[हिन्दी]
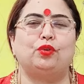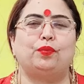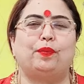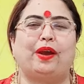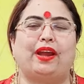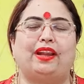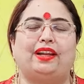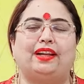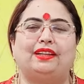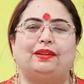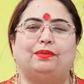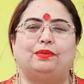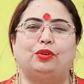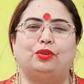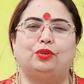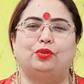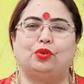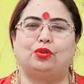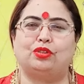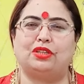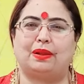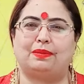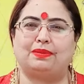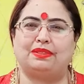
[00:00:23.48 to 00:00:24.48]
उपाय लेकर हम लोग
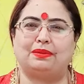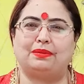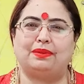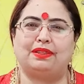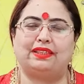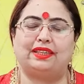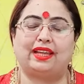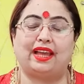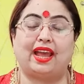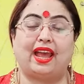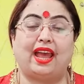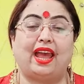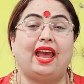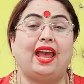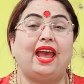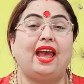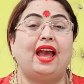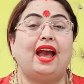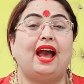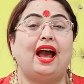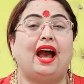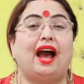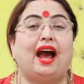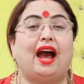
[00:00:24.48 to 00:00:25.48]
रोज आपसे मिलते
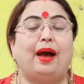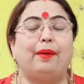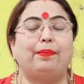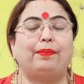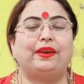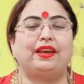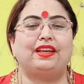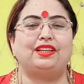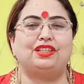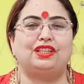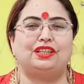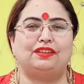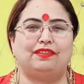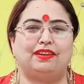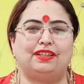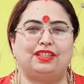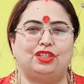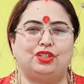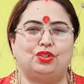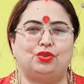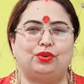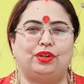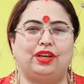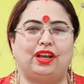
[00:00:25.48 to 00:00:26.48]
हैं आपके जीवन
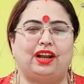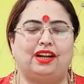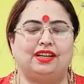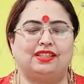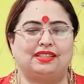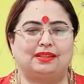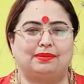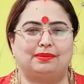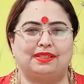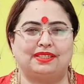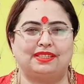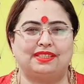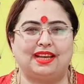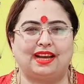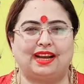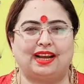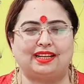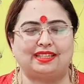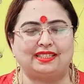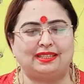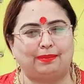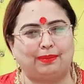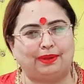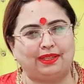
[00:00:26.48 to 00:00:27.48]
से जुड़ी हर समस्या
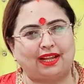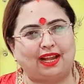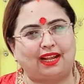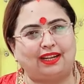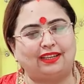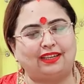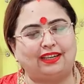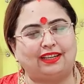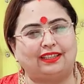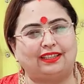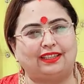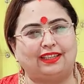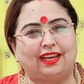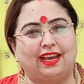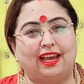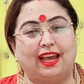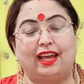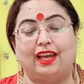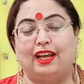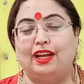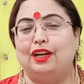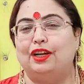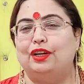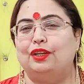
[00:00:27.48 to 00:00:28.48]
का समाधान करते
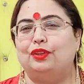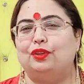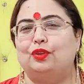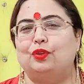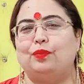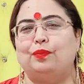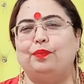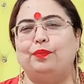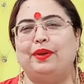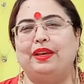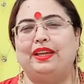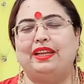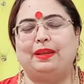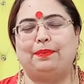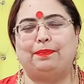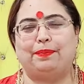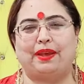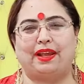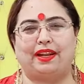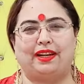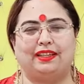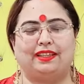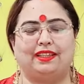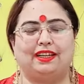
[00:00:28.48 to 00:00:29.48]
हैं तो मेरे
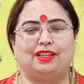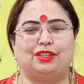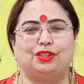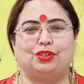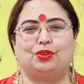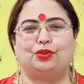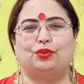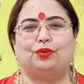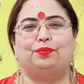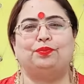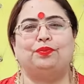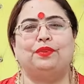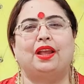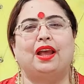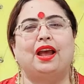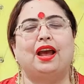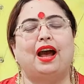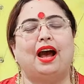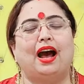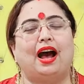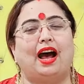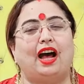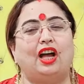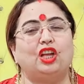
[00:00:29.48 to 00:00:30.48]
प्यारे दर्शकों
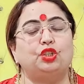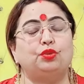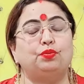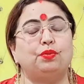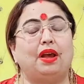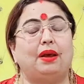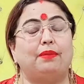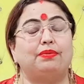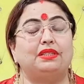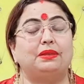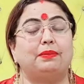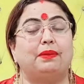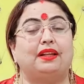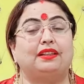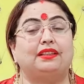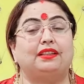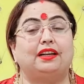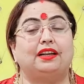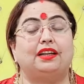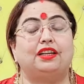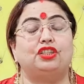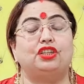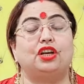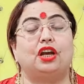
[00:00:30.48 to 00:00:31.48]
आज मैं आपसे बात
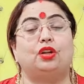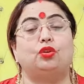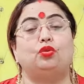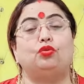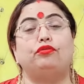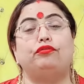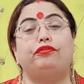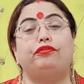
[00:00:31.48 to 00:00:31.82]
करने जा रही हूँ